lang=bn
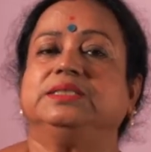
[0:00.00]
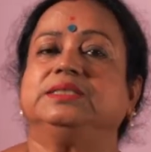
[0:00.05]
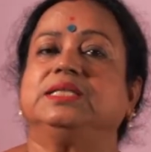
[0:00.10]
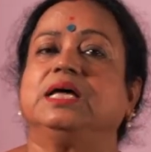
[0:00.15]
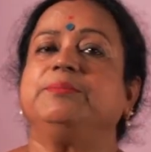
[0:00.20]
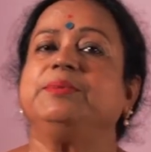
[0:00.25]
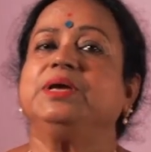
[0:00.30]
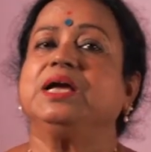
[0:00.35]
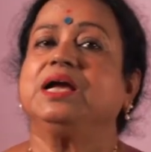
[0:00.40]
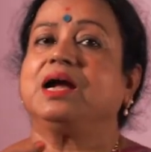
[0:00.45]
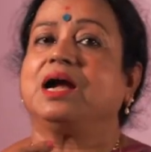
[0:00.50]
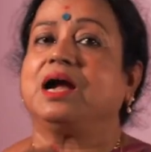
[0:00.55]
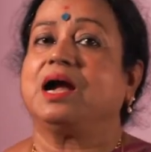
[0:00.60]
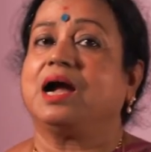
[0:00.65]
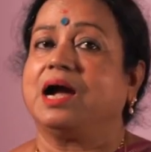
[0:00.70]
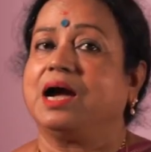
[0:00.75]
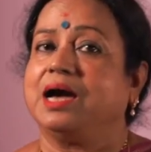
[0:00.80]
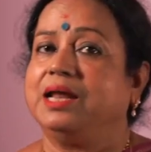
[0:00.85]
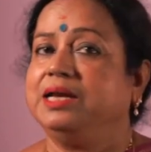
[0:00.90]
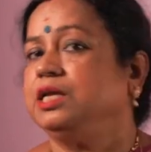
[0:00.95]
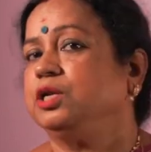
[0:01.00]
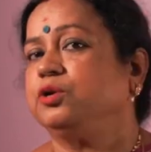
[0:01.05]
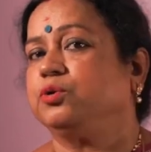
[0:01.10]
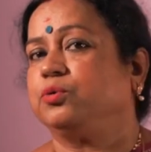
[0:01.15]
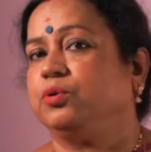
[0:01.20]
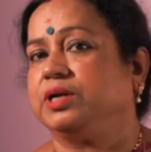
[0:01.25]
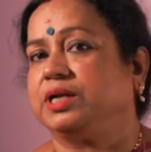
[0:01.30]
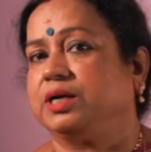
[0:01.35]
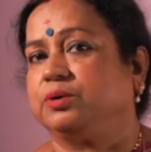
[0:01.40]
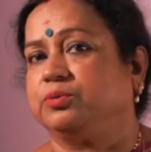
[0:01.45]
তা আমি কালীর
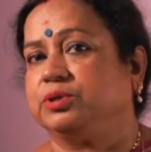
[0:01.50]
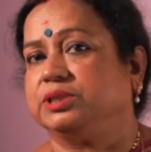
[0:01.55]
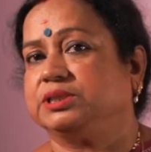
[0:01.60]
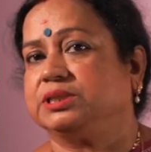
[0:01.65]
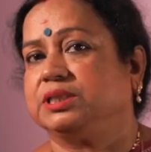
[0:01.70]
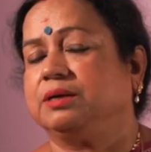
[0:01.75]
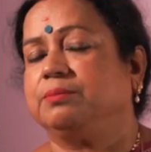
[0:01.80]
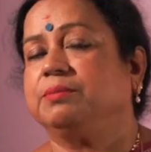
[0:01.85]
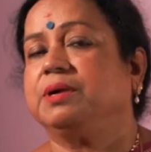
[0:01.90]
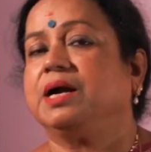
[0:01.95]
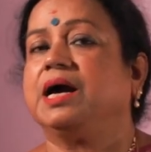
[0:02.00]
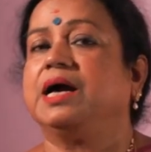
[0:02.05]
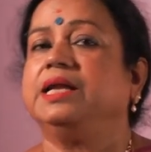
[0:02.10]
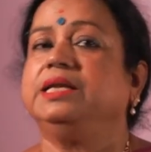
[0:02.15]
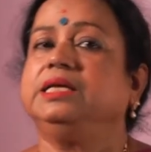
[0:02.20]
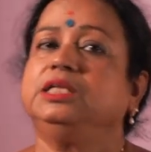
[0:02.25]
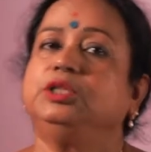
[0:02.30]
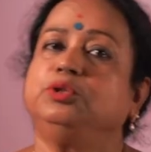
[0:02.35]
রোলটা করেছিলাম কালী